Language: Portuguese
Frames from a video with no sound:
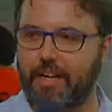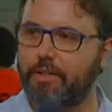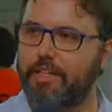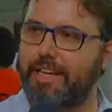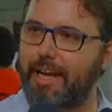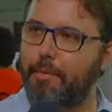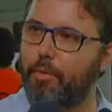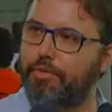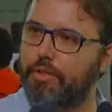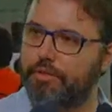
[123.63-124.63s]
que cabe ao
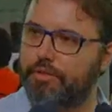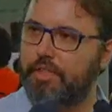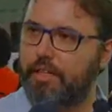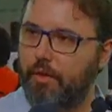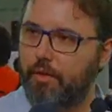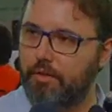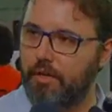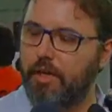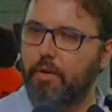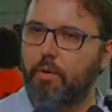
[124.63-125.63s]
governo federal
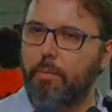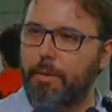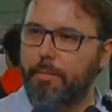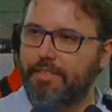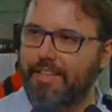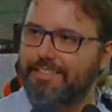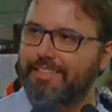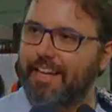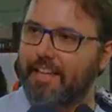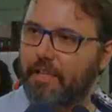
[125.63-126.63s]
complementar
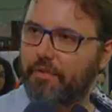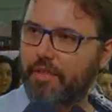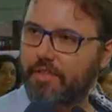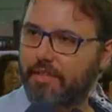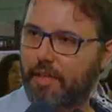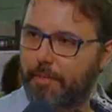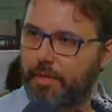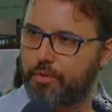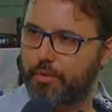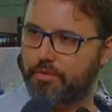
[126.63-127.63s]
técnica e
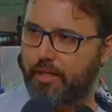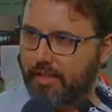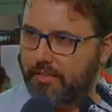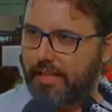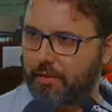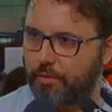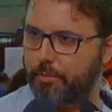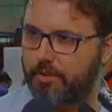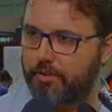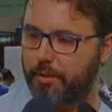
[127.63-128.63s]
financeiramente a estados e
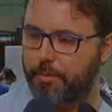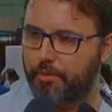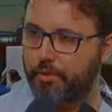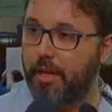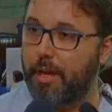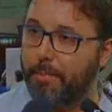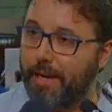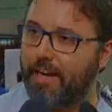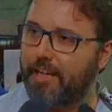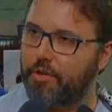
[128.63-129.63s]
municípios para
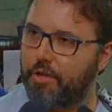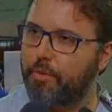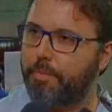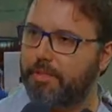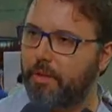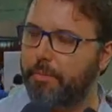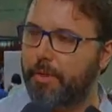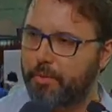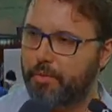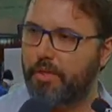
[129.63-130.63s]
garantir garantia de um padrão
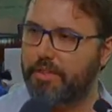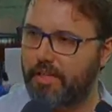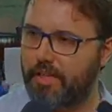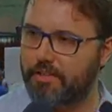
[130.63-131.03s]
mínimo de qualidade realidade.